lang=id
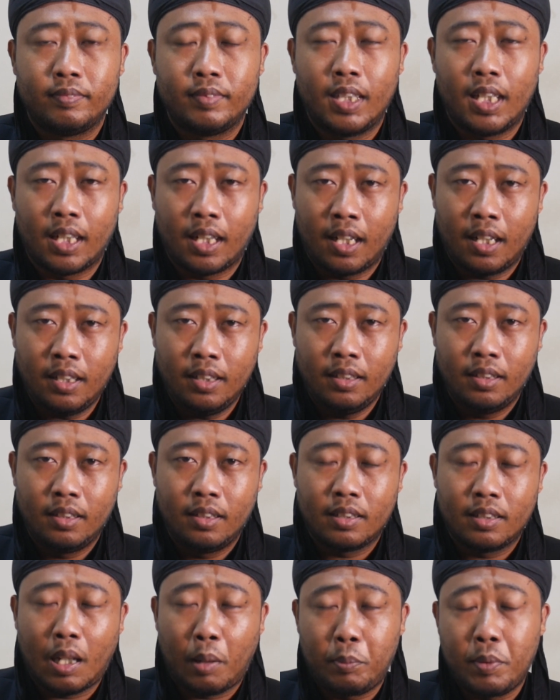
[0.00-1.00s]
ya kan
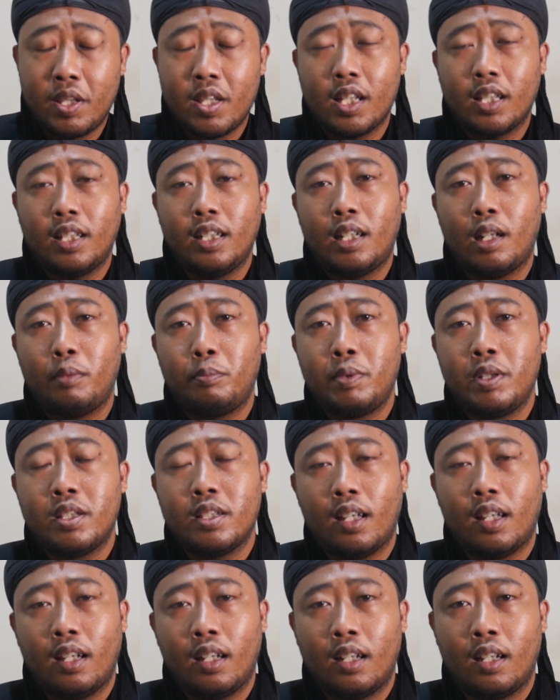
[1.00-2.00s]
tapi saya tidak
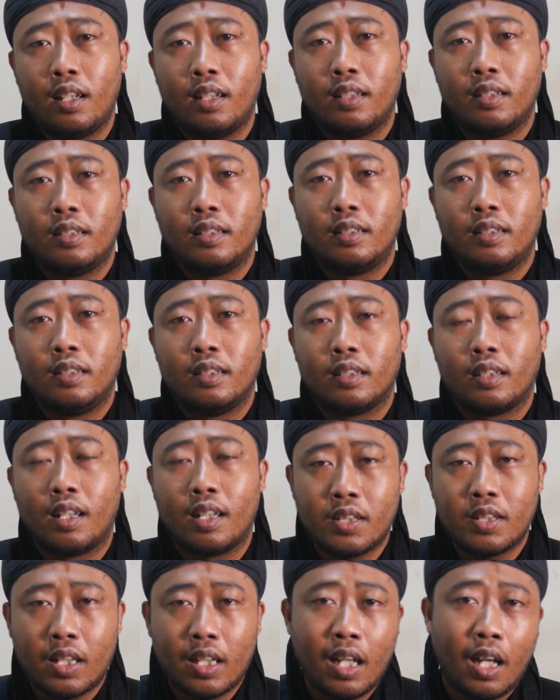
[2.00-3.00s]
bisa
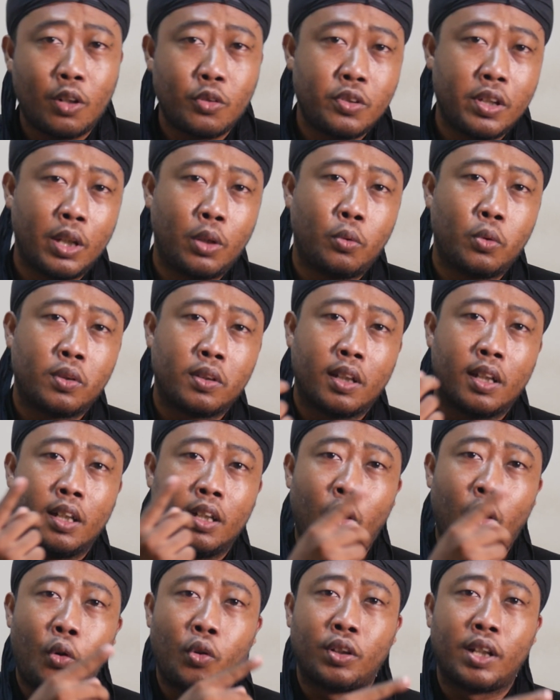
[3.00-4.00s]
karena saya harus ikut ke
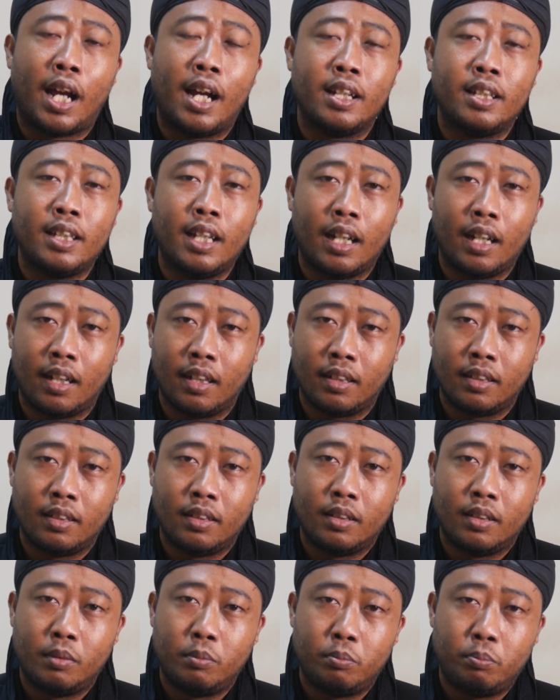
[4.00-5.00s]
kotanya
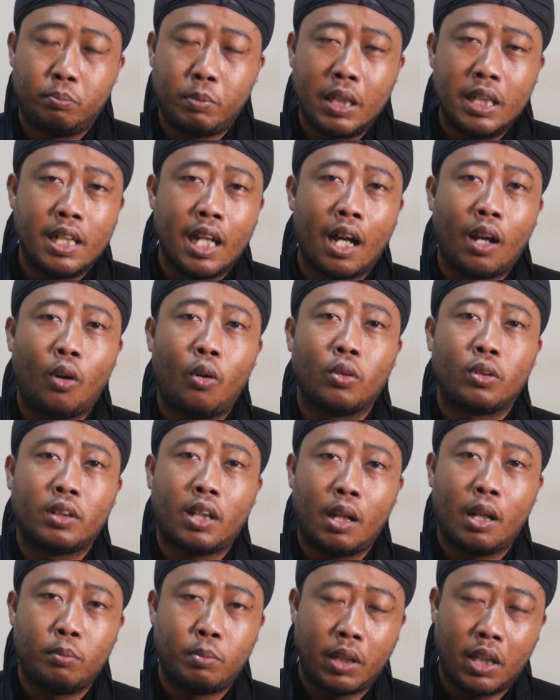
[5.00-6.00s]
pindah
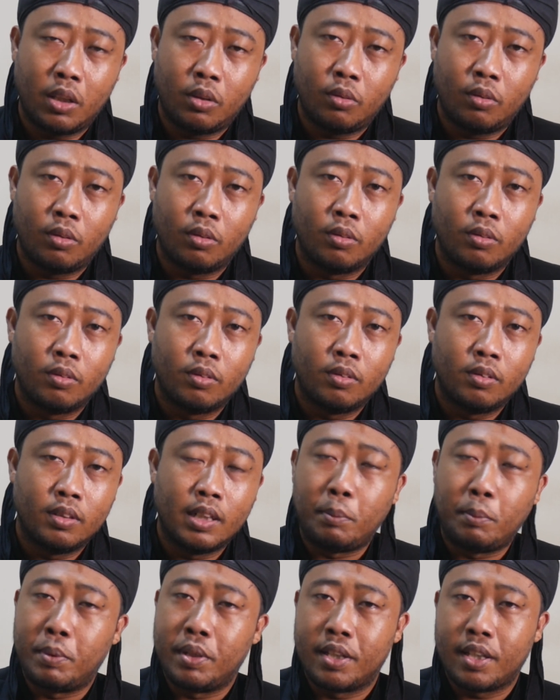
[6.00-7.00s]
kota begitu loh
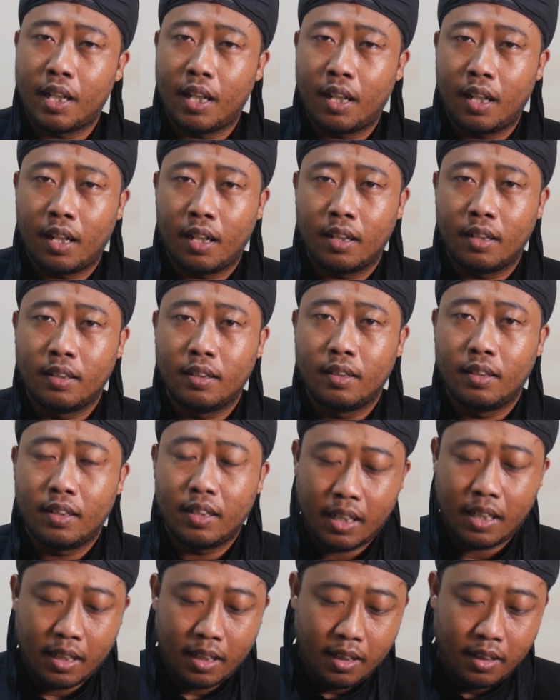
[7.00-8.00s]
tidak bisa
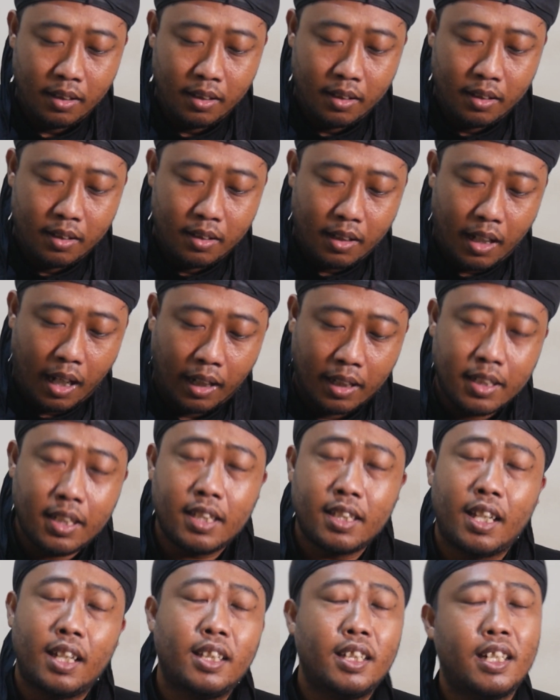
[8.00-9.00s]
ya akhirnya
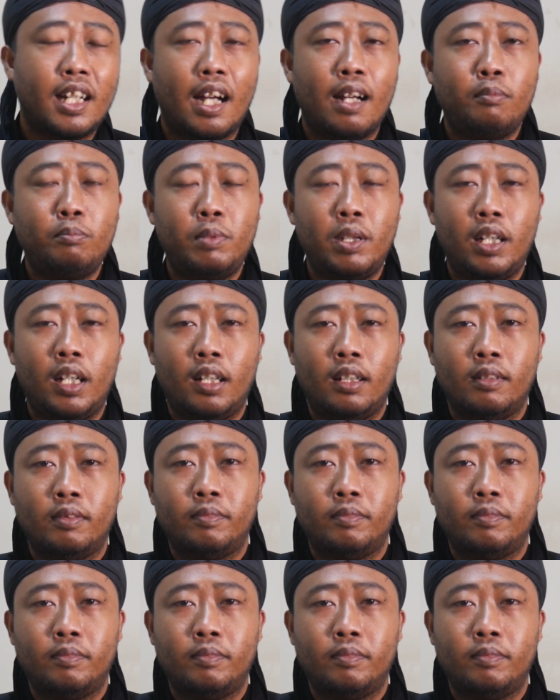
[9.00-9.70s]
saya tidak ambil